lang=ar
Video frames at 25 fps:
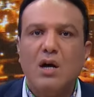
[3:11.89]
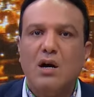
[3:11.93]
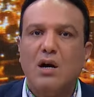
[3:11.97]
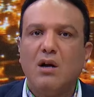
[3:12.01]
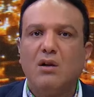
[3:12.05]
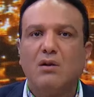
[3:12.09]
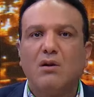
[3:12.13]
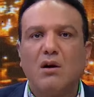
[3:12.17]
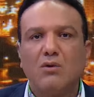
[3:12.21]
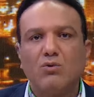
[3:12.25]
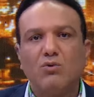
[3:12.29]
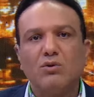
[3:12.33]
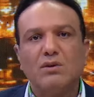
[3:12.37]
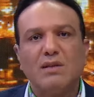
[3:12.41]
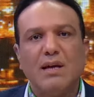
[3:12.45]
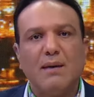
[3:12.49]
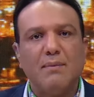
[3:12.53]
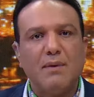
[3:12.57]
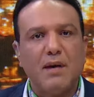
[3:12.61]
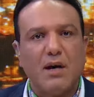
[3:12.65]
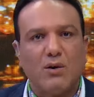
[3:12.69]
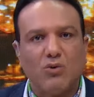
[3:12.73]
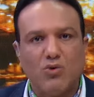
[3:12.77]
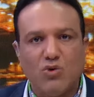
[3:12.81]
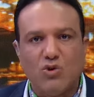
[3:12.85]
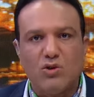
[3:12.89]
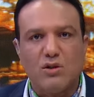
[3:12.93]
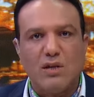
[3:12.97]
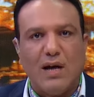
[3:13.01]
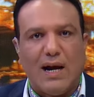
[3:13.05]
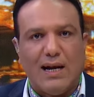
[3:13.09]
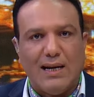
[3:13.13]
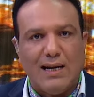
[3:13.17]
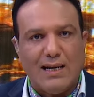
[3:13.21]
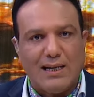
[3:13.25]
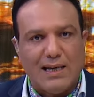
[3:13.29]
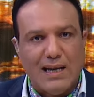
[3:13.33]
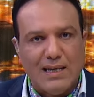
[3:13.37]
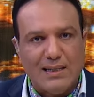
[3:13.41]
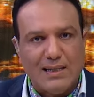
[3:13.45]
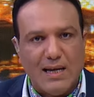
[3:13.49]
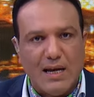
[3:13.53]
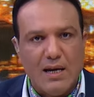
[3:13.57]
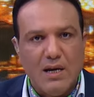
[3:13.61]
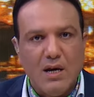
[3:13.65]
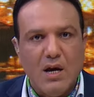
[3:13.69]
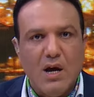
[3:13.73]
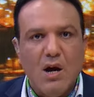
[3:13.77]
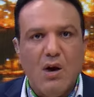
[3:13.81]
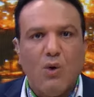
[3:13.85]
القانون ده بينص على
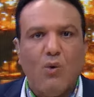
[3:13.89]
كذا